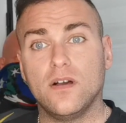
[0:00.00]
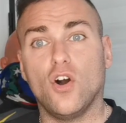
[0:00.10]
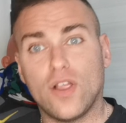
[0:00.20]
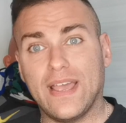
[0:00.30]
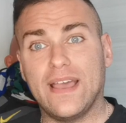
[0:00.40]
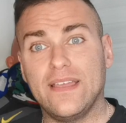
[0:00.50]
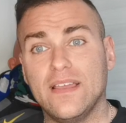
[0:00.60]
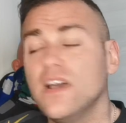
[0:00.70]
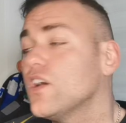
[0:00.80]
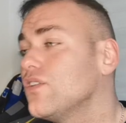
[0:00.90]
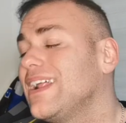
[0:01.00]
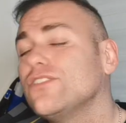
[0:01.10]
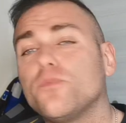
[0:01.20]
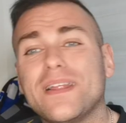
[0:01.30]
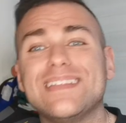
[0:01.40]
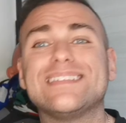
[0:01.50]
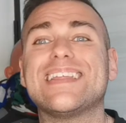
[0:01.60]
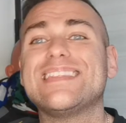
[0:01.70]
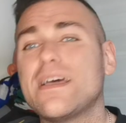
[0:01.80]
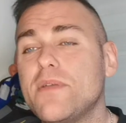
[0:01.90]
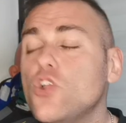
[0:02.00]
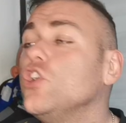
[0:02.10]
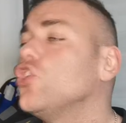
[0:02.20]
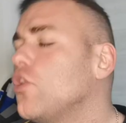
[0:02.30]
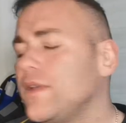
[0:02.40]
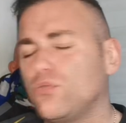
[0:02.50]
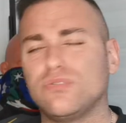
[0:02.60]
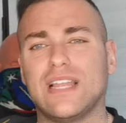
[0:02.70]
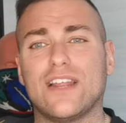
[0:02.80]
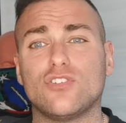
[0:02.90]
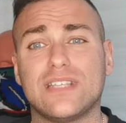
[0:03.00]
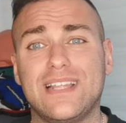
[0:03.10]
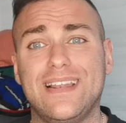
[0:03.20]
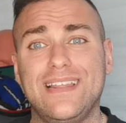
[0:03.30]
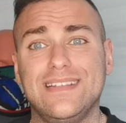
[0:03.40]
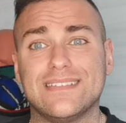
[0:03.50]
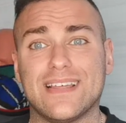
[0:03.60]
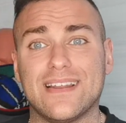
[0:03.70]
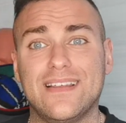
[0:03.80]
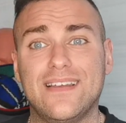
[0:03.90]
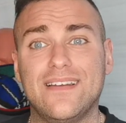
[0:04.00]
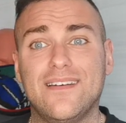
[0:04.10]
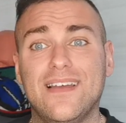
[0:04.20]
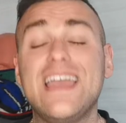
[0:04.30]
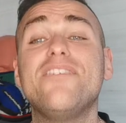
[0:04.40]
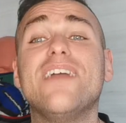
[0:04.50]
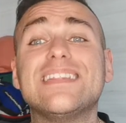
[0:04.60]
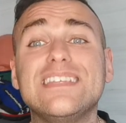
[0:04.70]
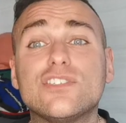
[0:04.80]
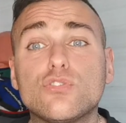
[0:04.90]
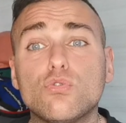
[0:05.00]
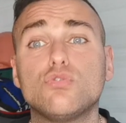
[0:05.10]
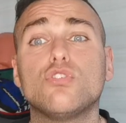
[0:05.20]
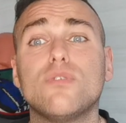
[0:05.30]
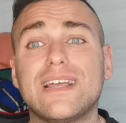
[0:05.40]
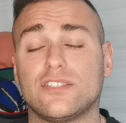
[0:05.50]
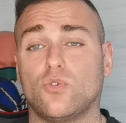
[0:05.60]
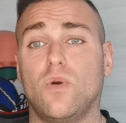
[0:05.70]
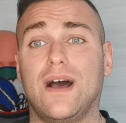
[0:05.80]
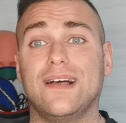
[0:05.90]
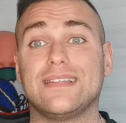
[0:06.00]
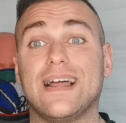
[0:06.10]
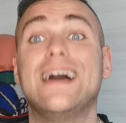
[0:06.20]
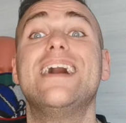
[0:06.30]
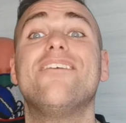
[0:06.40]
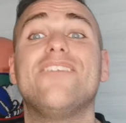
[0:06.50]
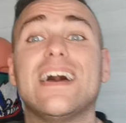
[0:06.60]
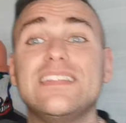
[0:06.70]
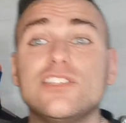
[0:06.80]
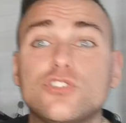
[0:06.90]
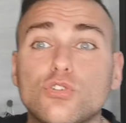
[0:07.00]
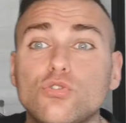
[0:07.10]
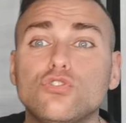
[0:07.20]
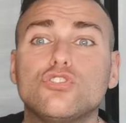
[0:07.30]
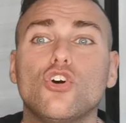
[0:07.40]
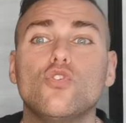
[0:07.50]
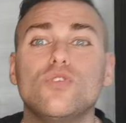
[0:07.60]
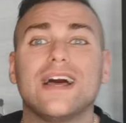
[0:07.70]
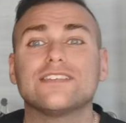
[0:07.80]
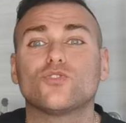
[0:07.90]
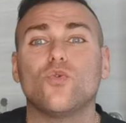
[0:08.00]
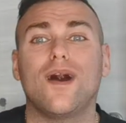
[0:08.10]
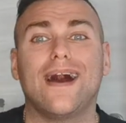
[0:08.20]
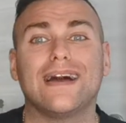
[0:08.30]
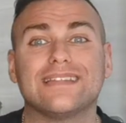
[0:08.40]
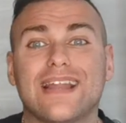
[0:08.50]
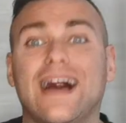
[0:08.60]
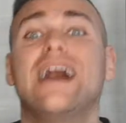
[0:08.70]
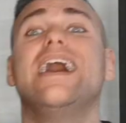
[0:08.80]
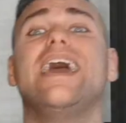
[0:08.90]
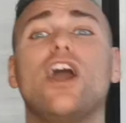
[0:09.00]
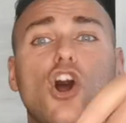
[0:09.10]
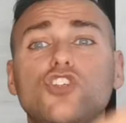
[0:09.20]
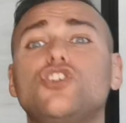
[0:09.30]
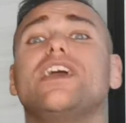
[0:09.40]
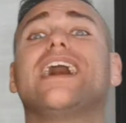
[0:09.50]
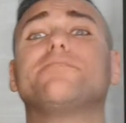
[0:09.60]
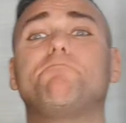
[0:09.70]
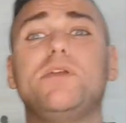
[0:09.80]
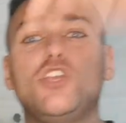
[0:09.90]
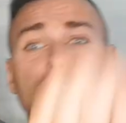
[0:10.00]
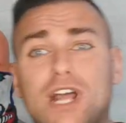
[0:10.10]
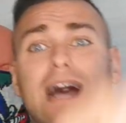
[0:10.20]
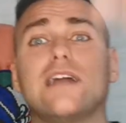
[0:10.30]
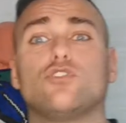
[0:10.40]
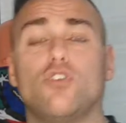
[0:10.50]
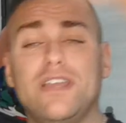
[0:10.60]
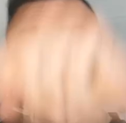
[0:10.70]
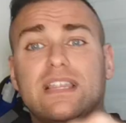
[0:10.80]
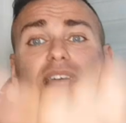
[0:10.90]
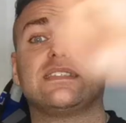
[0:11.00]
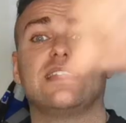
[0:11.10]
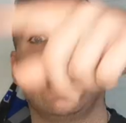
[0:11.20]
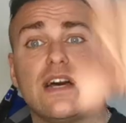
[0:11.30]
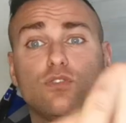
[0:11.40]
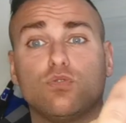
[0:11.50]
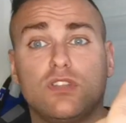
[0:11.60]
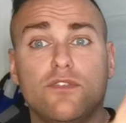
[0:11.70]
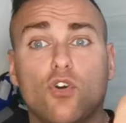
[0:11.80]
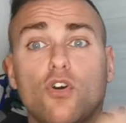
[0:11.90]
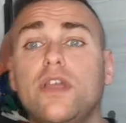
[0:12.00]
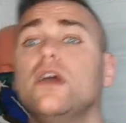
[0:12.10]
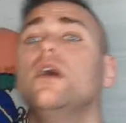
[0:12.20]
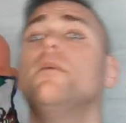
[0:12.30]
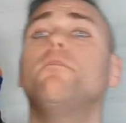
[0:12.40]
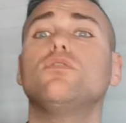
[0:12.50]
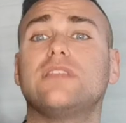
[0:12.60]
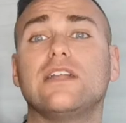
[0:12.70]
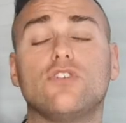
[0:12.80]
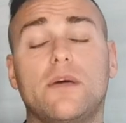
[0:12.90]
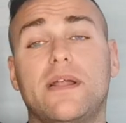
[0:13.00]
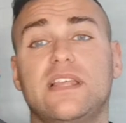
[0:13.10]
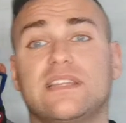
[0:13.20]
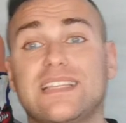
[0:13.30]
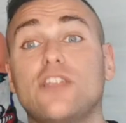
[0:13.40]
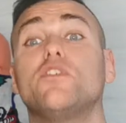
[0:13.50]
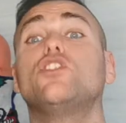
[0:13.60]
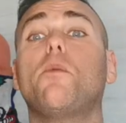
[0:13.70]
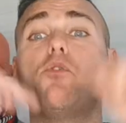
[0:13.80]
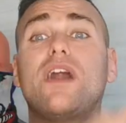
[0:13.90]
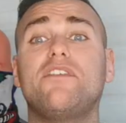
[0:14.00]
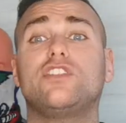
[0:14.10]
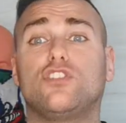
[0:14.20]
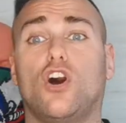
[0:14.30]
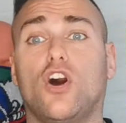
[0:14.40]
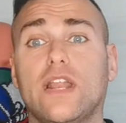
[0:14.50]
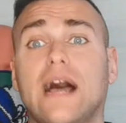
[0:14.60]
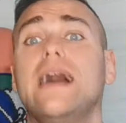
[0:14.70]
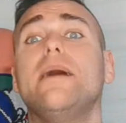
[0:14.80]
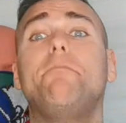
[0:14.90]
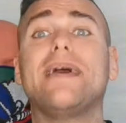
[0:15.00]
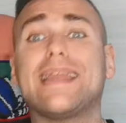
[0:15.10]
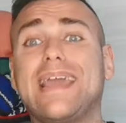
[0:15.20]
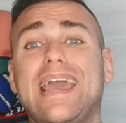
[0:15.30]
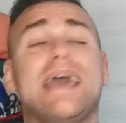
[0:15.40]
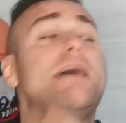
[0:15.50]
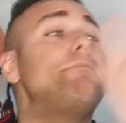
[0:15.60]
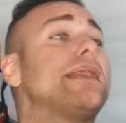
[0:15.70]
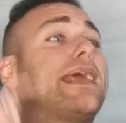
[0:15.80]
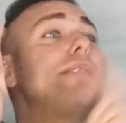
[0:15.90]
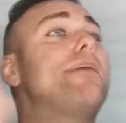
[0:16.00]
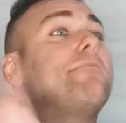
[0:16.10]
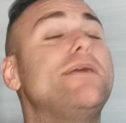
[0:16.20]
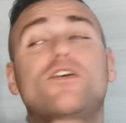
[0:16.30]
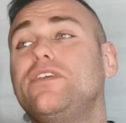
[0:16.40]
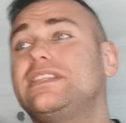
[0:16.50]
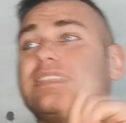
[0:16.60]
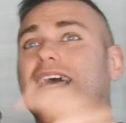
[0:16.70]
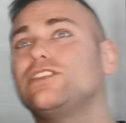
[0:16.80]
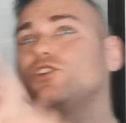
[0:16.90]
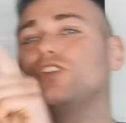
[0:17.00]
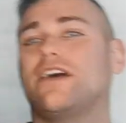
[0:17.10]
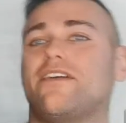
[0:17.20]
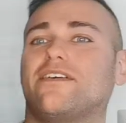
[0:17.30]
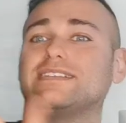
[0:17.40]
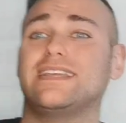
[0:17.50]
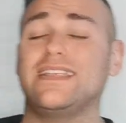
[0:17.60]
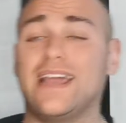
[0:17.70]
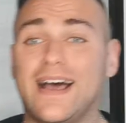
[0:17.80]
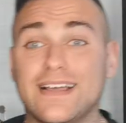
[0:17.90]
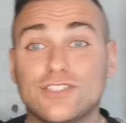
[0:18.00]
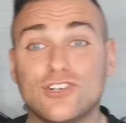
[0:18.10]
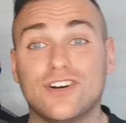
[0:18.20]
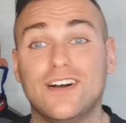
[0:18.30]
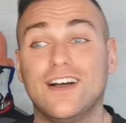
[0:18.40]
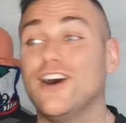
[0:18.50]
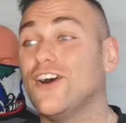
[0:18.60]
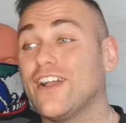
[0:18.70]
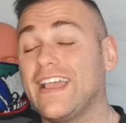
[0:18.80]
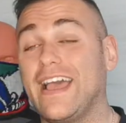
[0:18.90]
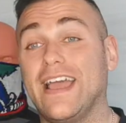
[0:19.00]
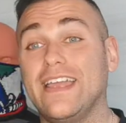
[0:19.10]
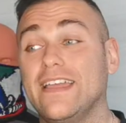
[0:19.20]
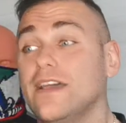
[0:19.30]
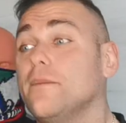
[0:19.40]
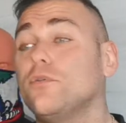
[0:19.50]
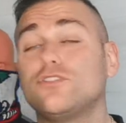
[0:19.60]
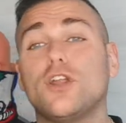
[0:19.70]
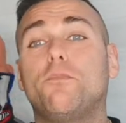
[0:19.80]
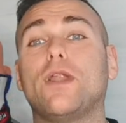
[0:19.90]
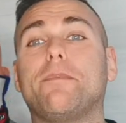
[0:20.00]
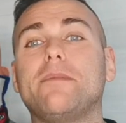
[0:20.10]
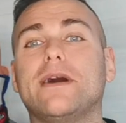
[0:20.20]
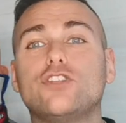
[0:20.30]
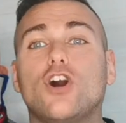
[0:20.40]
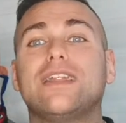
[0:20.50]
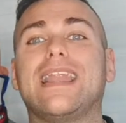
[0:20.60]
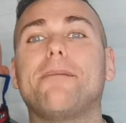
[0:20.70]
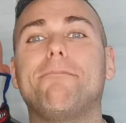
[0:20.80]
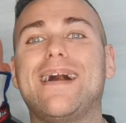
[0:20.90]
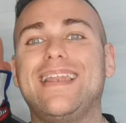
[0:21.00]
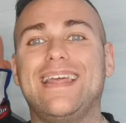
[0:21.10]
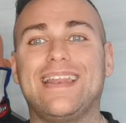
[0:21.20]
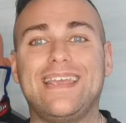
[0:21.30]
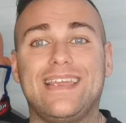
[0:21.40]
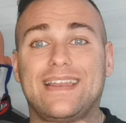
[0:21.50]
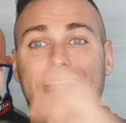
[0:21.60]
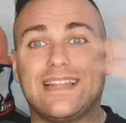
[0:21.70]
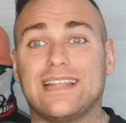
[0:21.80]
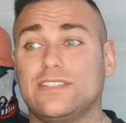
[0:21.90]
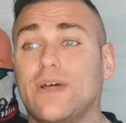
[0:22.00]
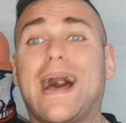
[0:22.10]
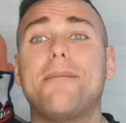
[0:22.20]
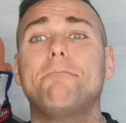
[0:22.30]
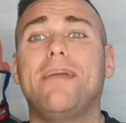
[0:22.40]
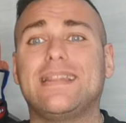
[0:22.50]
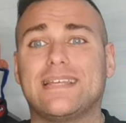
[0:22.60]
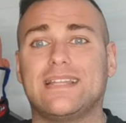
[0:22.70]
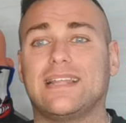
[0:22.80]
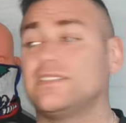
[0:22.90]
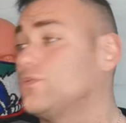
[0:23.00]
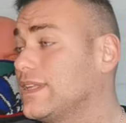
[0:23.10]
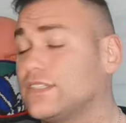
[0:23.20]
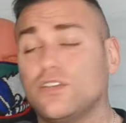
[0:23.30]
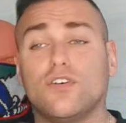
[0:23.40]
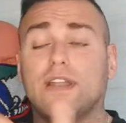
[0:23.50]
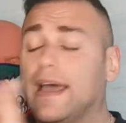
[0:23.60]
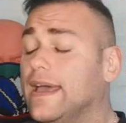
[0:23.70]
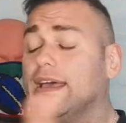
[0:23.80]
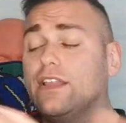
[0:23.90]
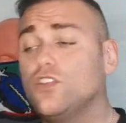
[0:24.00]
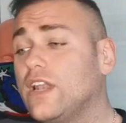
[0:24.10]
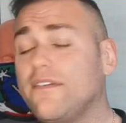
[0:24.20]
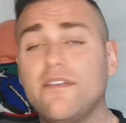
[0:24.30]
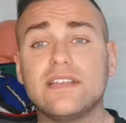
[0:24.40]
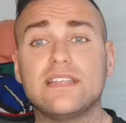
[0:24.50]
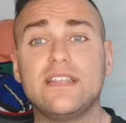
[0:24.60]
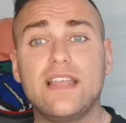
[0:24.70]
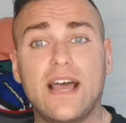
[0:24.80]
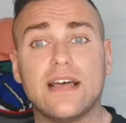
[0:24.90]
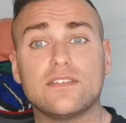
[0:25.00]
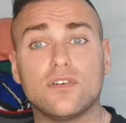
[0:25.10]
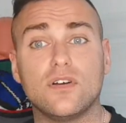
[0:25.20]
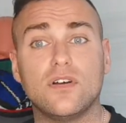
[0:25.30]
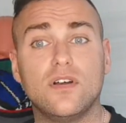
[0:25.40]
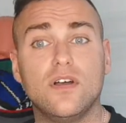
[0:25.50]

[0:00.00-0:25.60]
Ok? Ronaldo prende 30 milioni come tutta la rosa dell'Inter. E vi ha distrutto una squadra. Vi ha distrutto una squadra. E oggi ha pisciato in testa a tutti voi, buttando la maglietta della Juve dopo una vittoria. Perché? Perché il bambino viziato non aveva segnato ok? Purtroppo la prima donna, la ballerina della situazione, ambeta della situazione, non aveva segnato.